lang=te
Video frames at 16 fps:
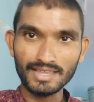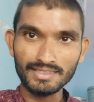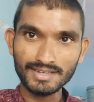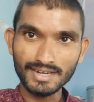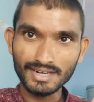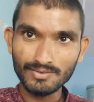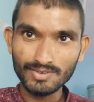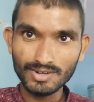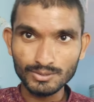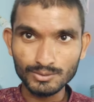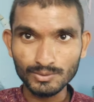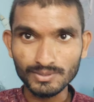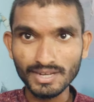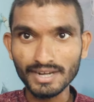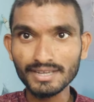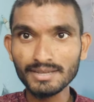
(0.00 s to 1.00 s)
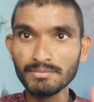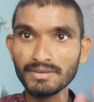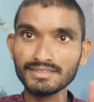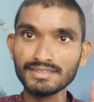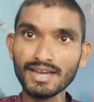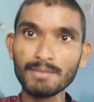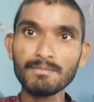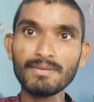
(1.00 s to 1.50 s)
ఎందుకంటే వీళ్ళు చూడడానికి
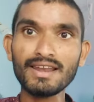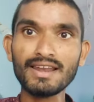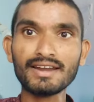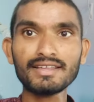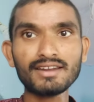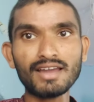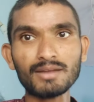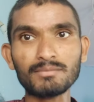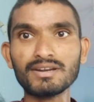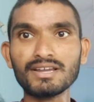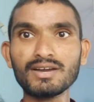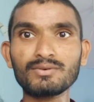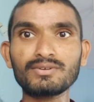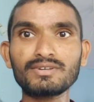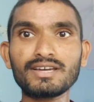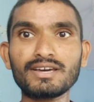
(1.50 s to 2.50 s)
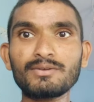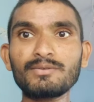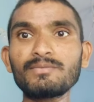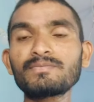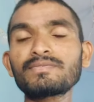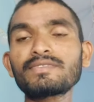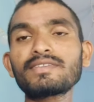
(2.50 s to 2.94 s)
మిగతా అబ్బాయిలానే నార్మల్గా ఉంటారు